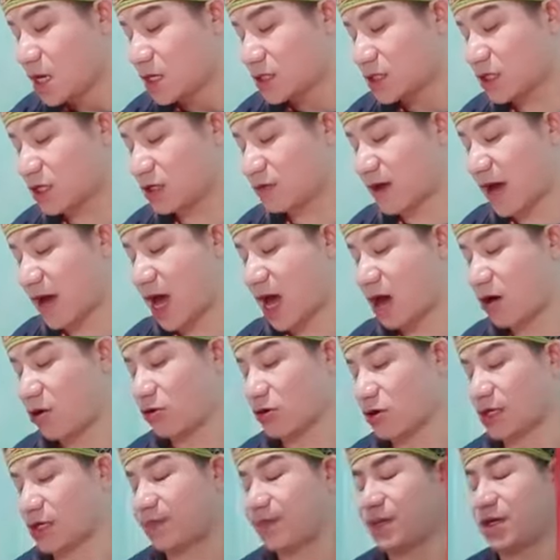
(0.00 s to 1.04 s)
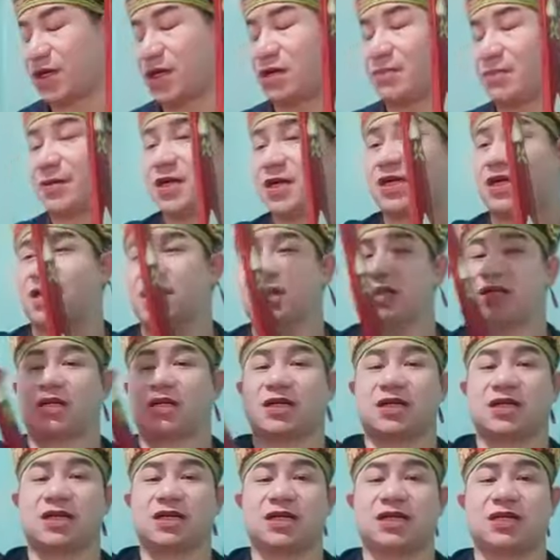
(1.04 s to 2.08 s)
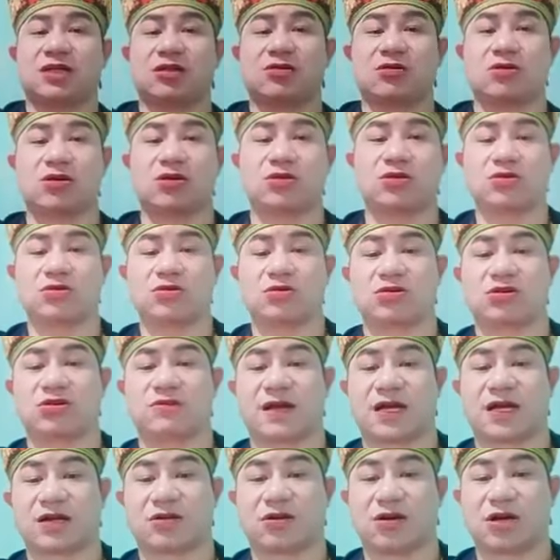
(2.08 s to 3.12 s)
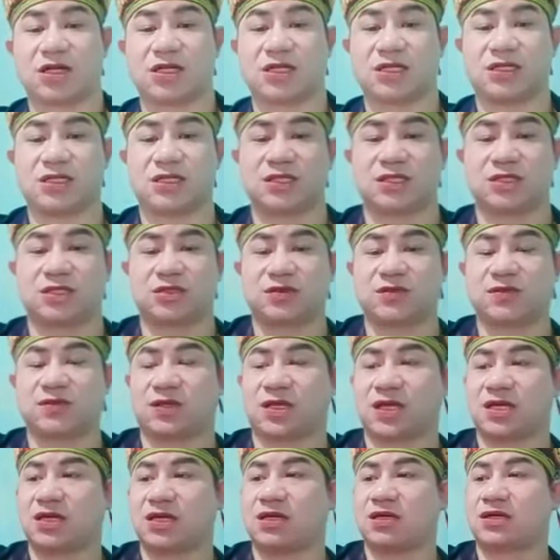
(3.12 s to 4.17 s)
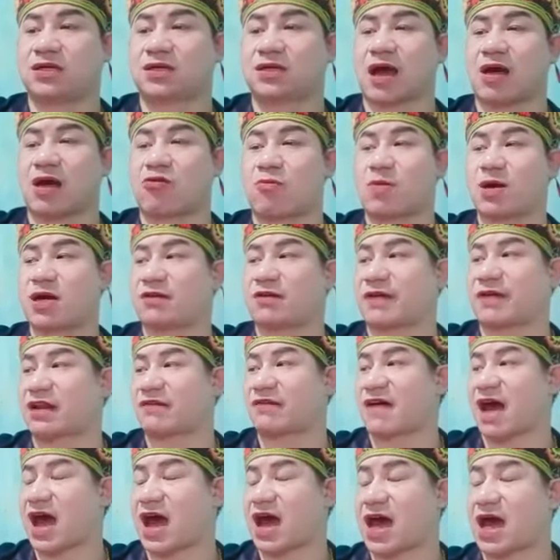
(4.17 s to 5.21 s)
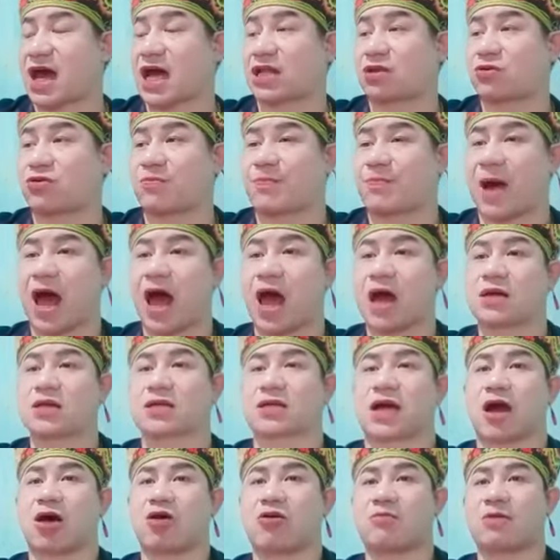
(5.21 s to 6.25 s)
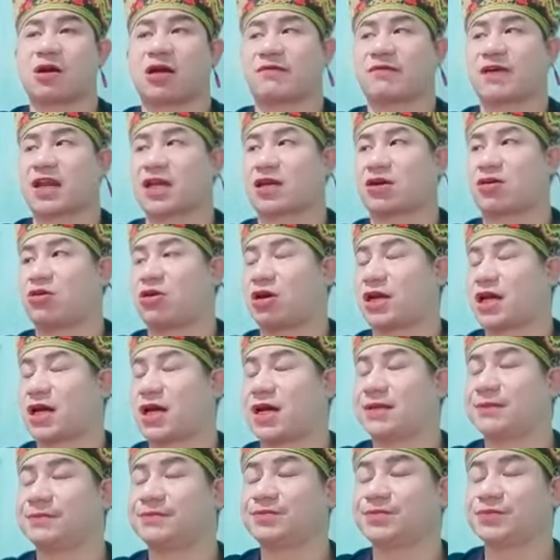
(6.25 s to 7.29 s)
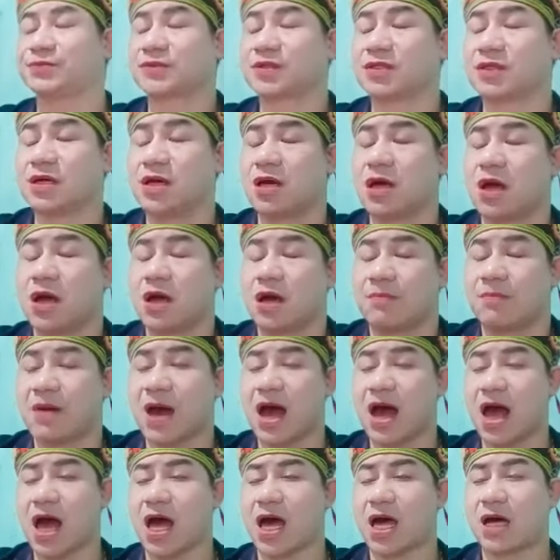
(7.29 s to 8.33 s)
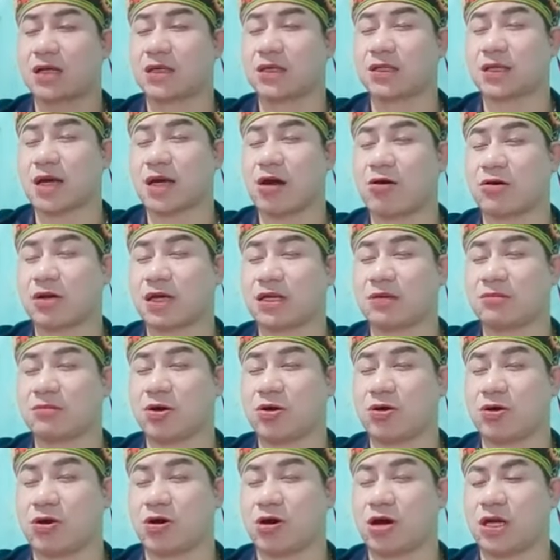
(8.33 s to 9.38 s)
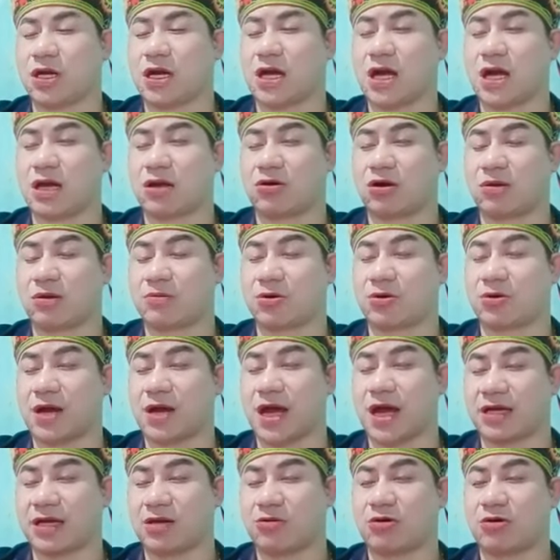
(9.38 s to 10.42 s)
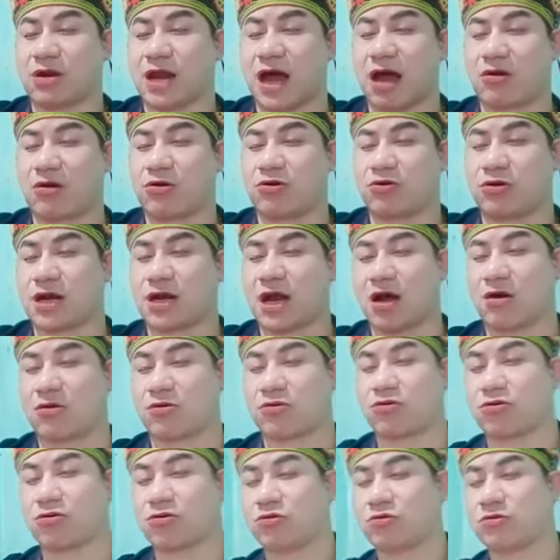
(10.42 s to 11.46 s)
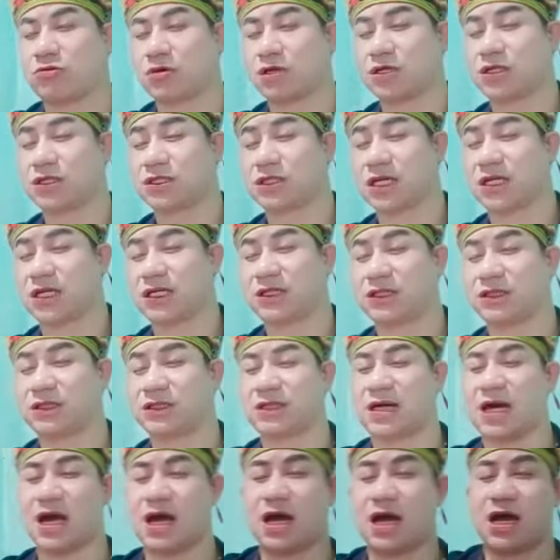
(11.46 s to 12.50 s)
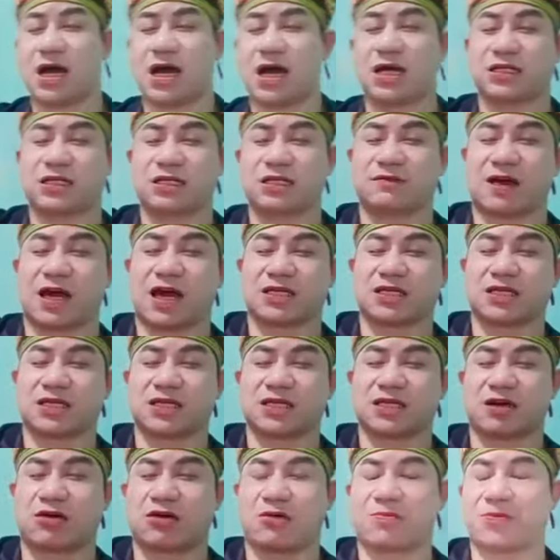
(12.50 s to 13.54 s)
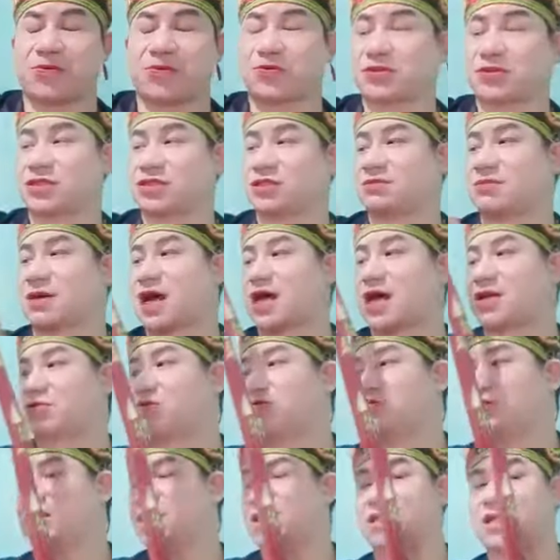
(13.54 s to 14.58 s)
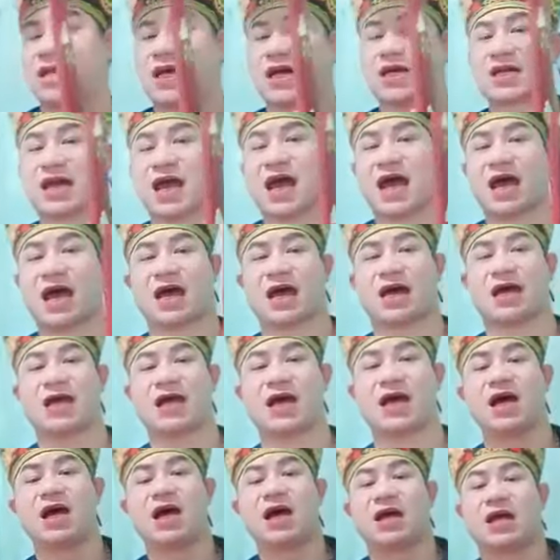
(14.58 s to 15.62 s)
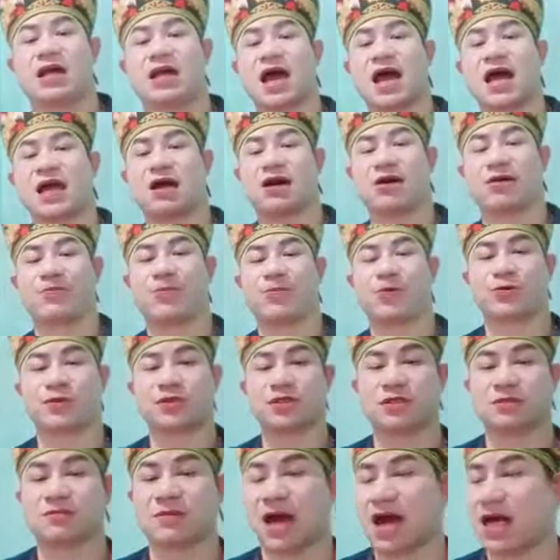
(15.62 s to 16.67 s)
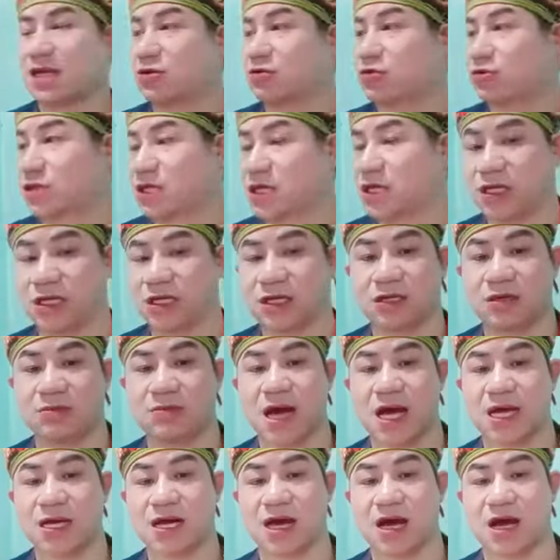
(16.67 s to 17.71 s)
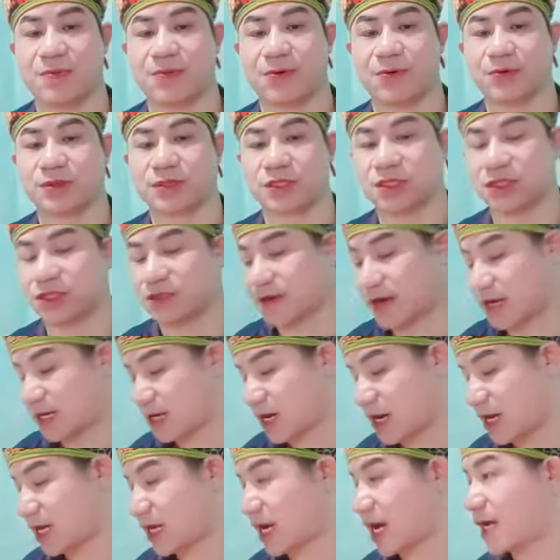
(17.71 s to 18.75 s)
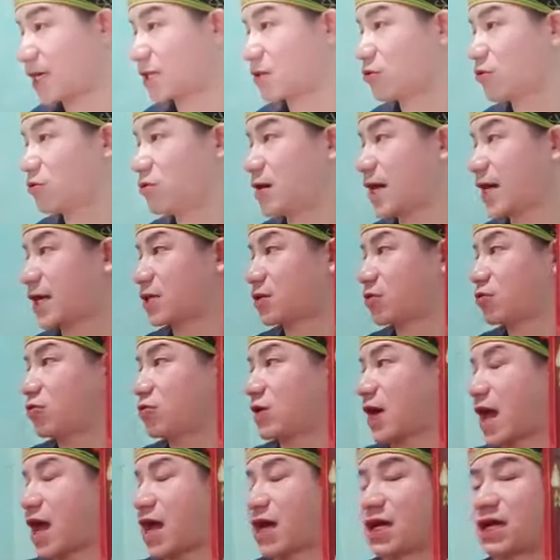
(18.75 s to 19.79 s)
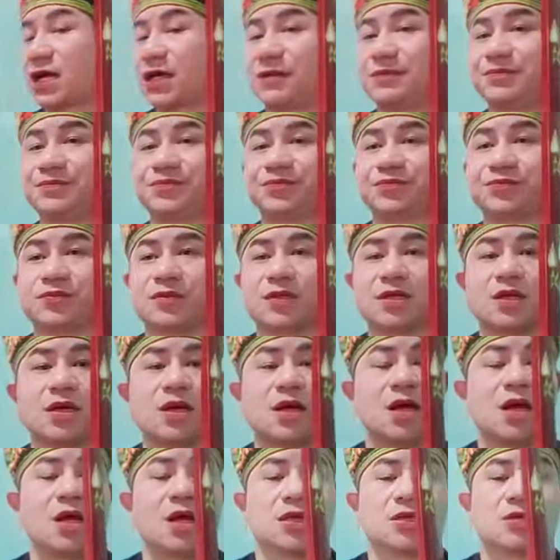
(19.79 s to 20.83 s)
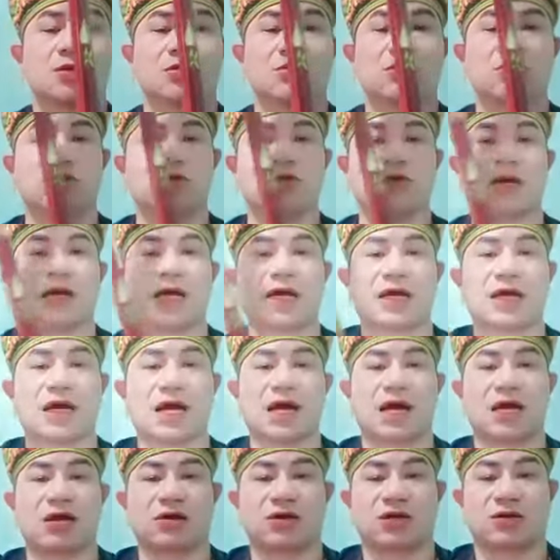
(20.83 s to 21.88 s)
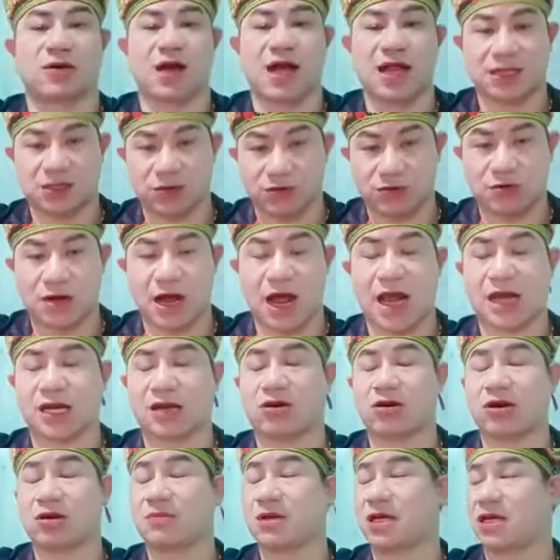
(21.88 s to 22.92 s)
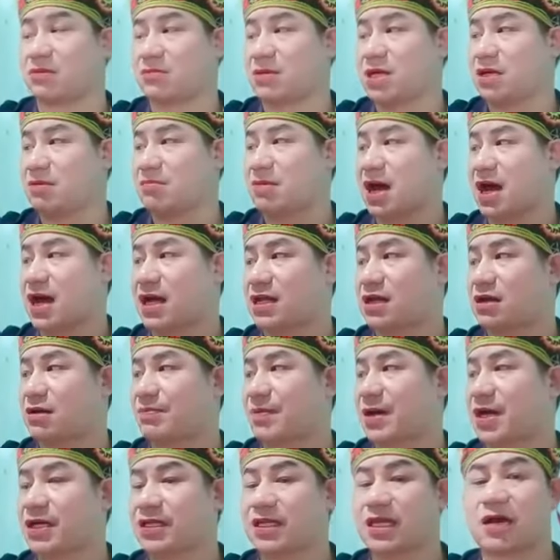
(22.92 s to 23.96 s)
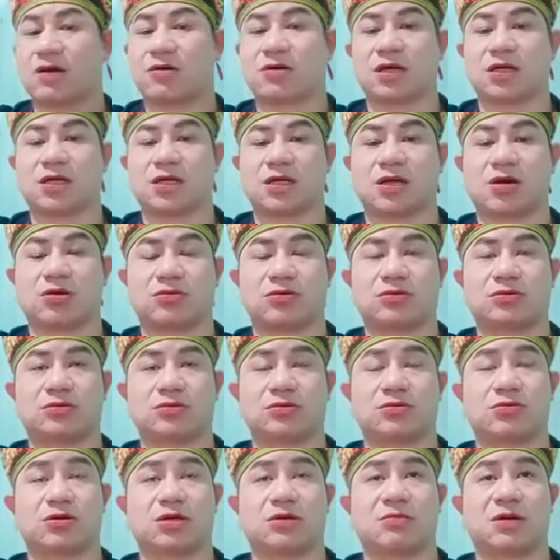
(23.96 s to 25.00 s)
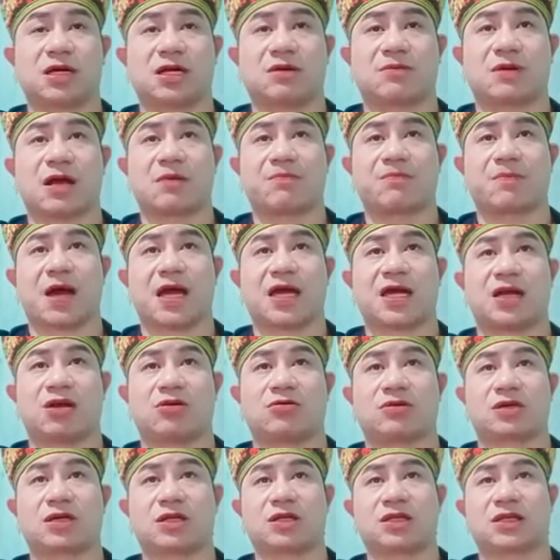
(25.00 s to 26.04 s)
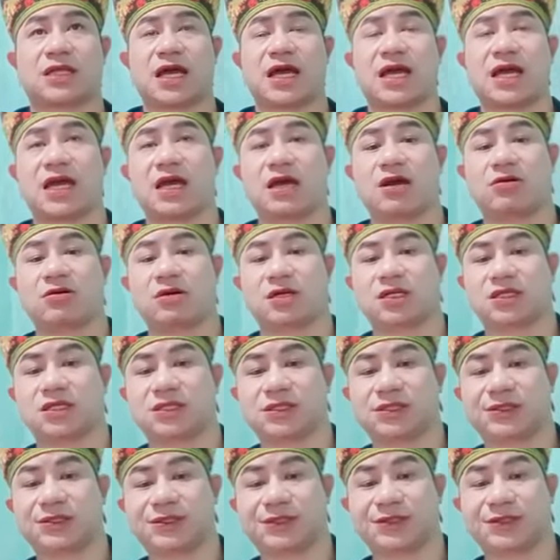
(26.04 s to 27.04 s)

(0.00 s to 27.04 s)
chính và học hiệp nhị vì lên xì lên thôn nô văn con ở dù tí hơn cao mừng văn và dù ba hơn cao mừng văn con à ba hơn cao kiến bộ ổn à non bộ đầy ô lao lộn lao cuộc lục cơn chính à chính và sinh ho phụ chữ mà dù tỷ lăng đài à đài ho phụ chữ mà dù tí hơn mà ra phụ chữ văn này khay tu lách tu khang à tu lách ta đòn quan tu khan đòn bình bình mà nhằng phải theo khăn lòng quân bình nhằng phải lòng cân tế ơi